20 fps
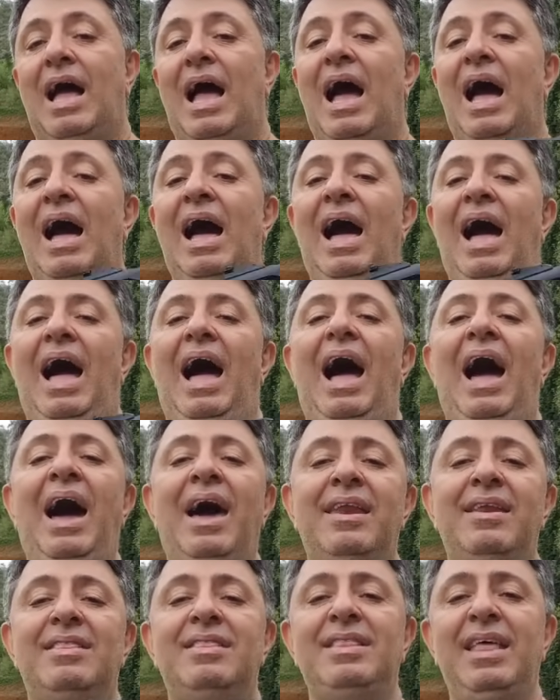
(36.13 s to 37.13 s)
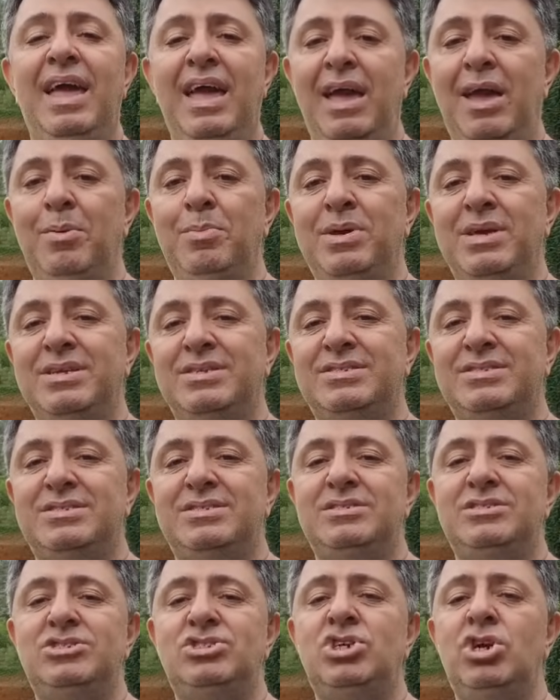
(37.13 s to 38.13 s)
a
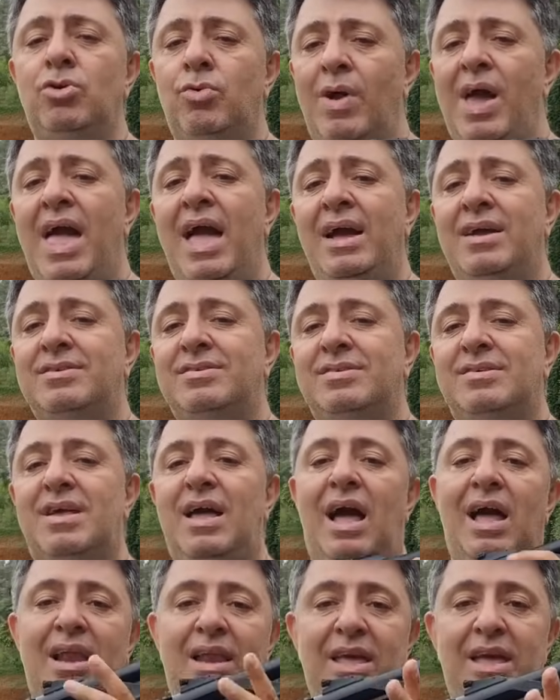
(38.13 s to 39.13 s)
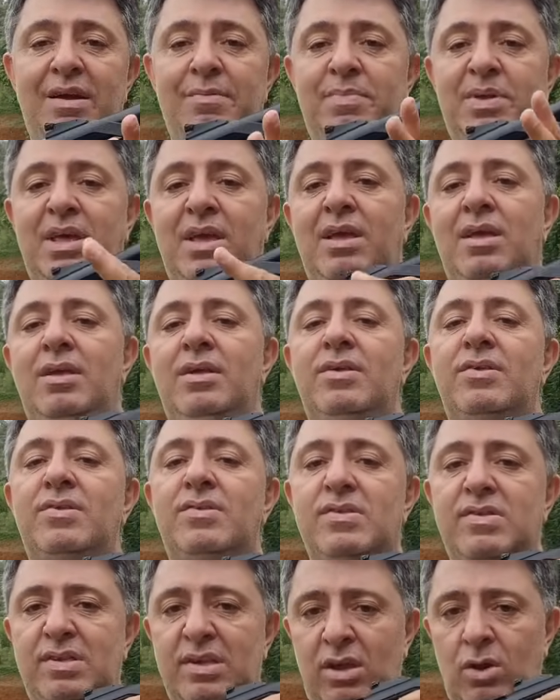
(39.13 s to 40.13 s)
Artemis T-Rex calibre
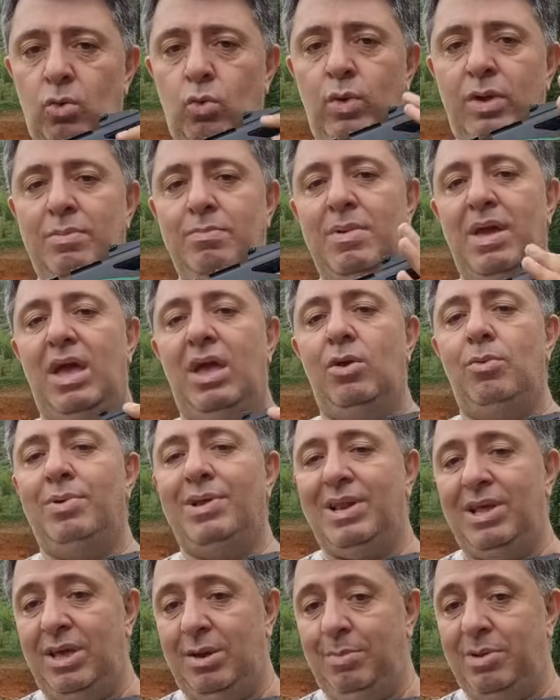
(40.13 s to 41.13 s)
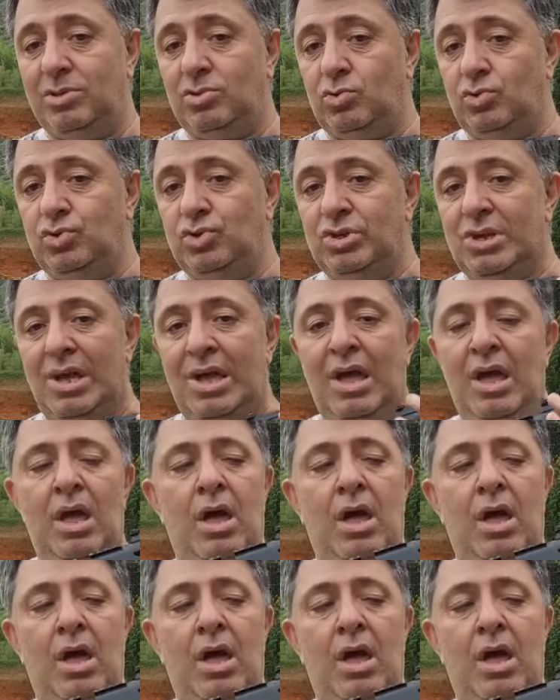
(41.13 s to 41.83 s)
5,5 milímetros,